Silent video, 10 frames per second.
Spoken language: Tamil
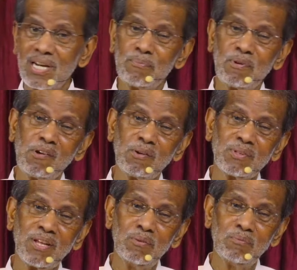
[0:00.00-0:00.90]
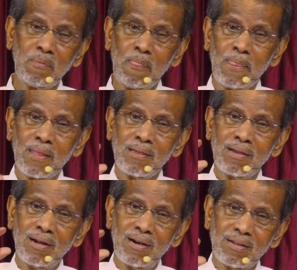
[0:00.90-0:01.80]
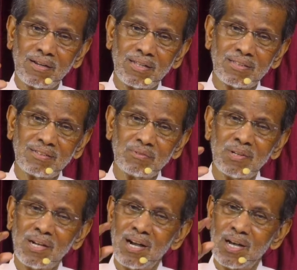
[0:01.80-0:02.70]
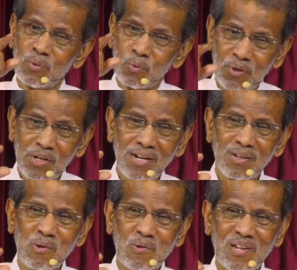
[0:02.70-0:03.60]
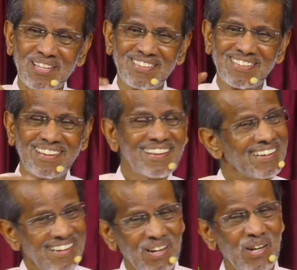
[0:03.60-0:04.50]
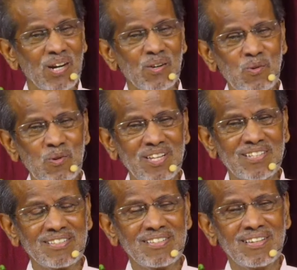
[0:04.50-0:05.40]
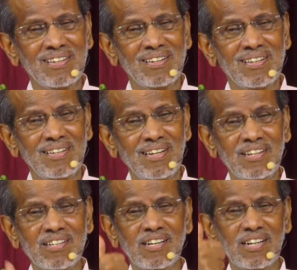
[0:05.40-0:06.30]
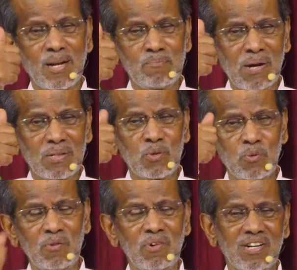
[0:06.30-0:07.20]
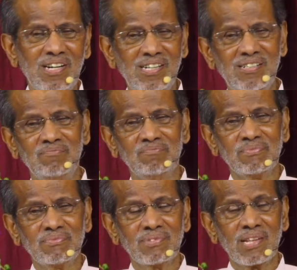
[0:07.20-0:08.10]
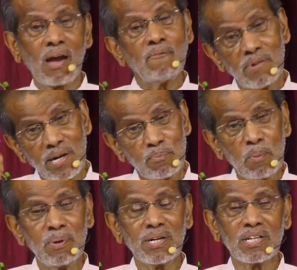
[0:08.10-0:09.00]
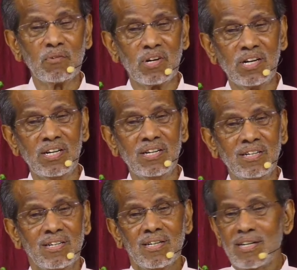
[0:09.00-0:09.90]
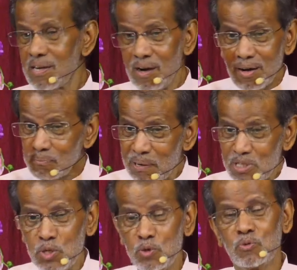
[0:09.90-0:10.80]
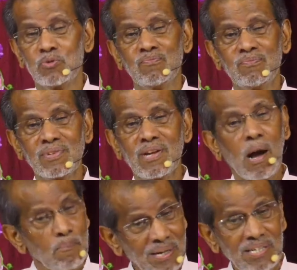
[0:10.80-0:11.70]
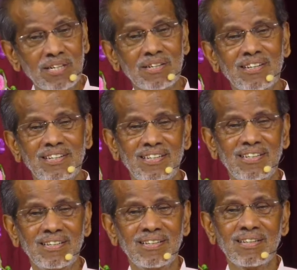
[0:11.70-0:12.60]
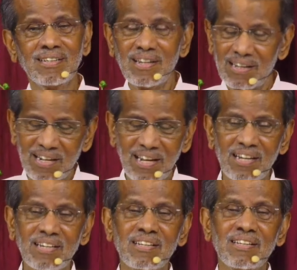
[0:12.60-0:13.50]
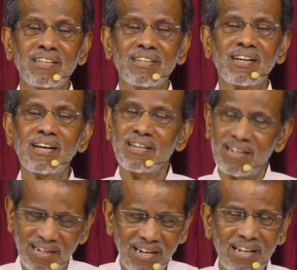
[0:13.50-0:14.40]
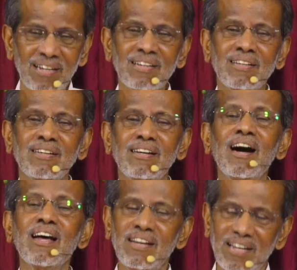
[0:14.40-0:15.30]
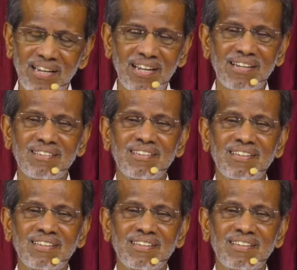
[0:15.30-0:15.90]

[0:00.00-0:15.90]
ஜலப்பிரவாகம் வந்தாலும் அணுகாது அது உன்னையும் அணுகக்கூடாது என்னை அணுகக்கூடாது ஏனென்று கேட்டால் நாம் பக்தி உள்ளவர்களே விண்ணப்பம் பண்ணுகிறவர்கள் காட் பிளெஸ் யூ அபண்டன்ட்லி அகெயின் அண்ட் அகெயின் அண்ட் அகெயின்